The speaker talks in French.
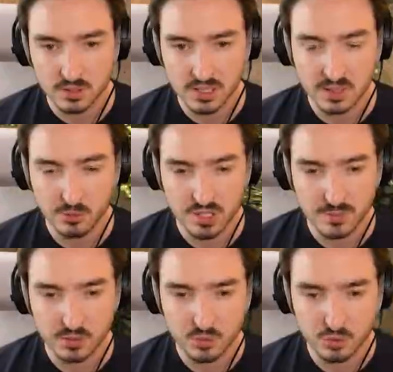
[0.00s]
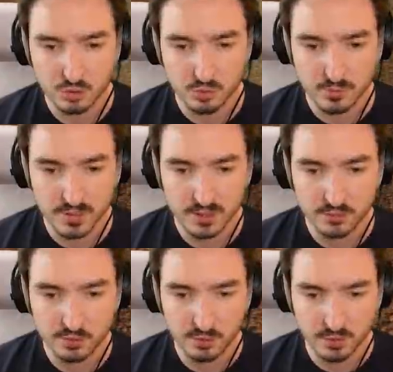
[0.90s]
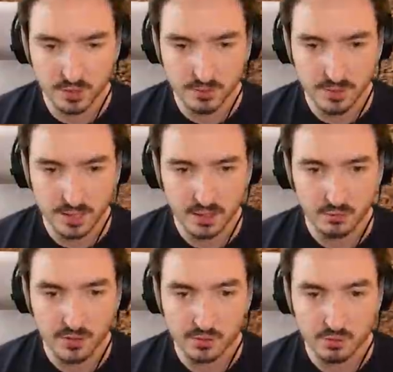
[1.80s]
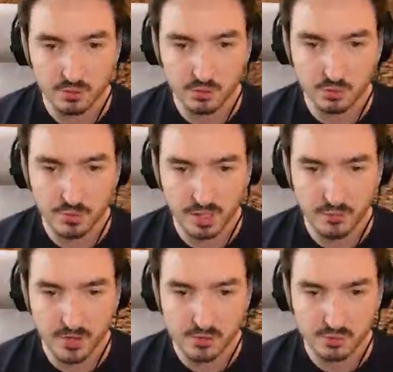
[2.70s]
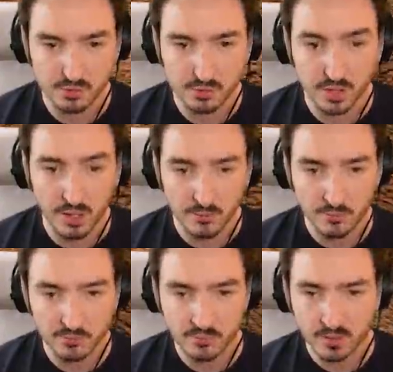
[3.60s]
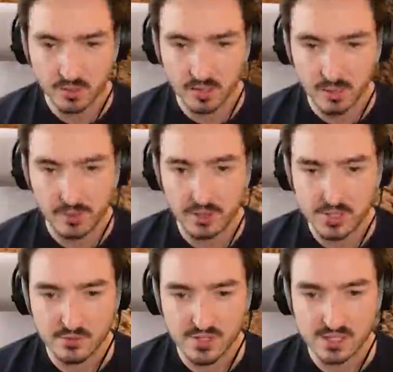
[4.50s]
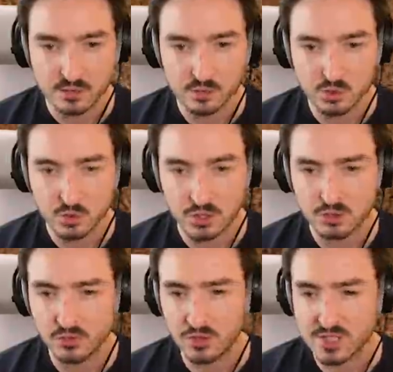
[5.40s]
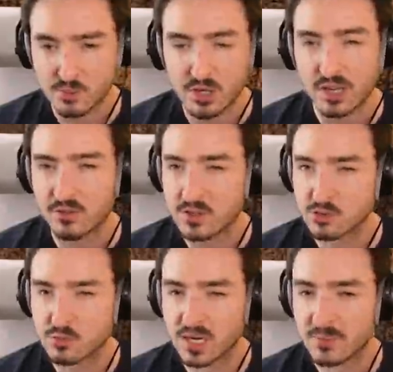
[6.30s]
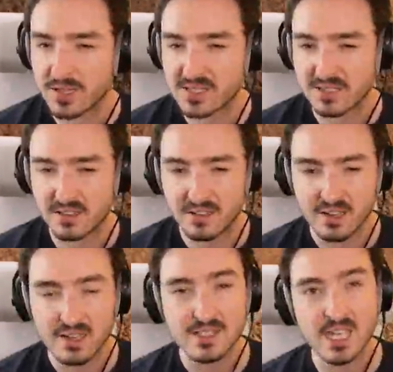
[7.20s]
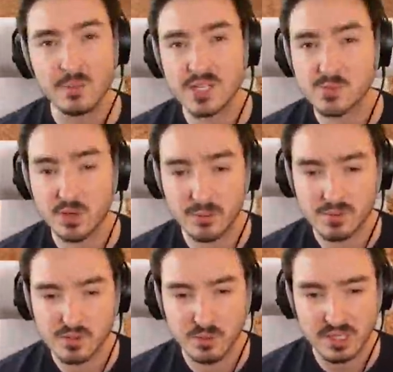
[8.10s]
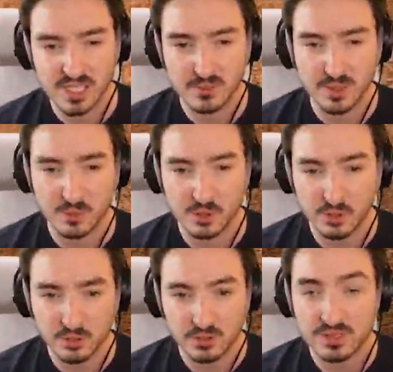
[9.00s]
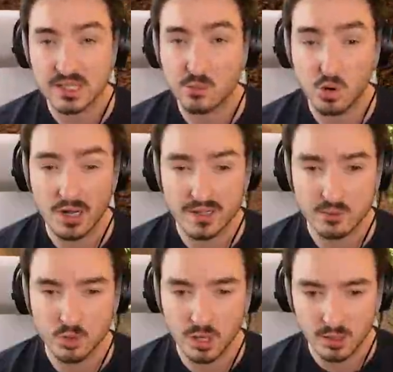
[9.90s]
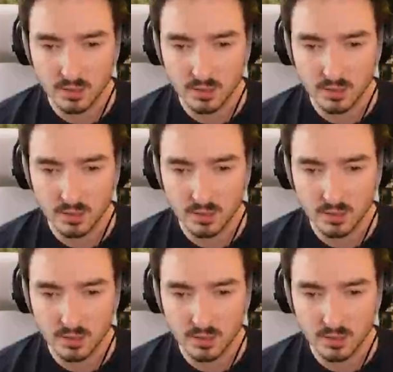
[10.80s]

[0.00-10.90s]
Là, clairement, j'avais pas touché au jeu depuis bien longtemps. Et bah, en fait, tous mes réflexes sont là. Après, quand ça fait 7 ans qu'on joue à un jeu, forcément les réflexes ont du mal à partir. C'est comme un sport, même si vous pratiquez pas pendant euh, des mois et des mois,